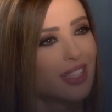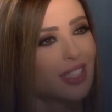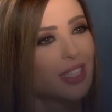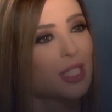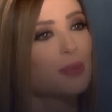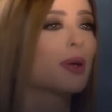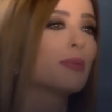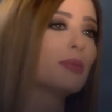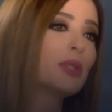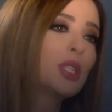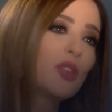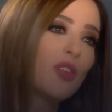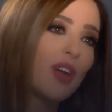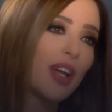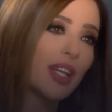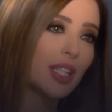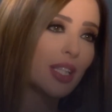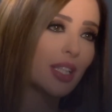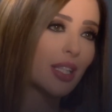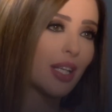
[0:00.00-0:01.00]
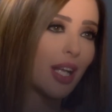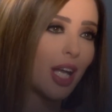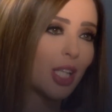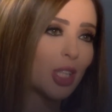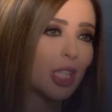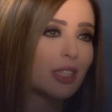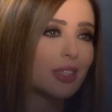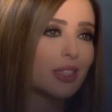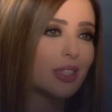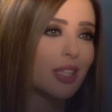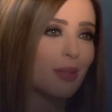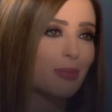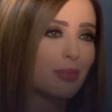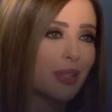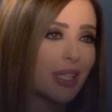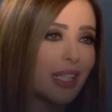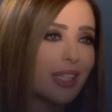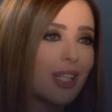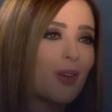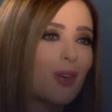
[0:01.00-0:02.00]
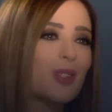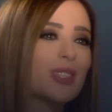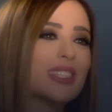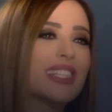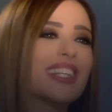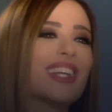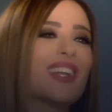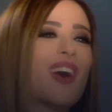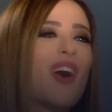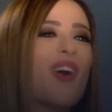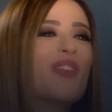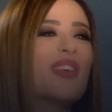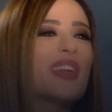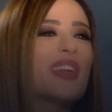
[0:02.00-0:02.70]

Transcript: له يبقى مش فقير عشان انت قبل كده قلتي لي انا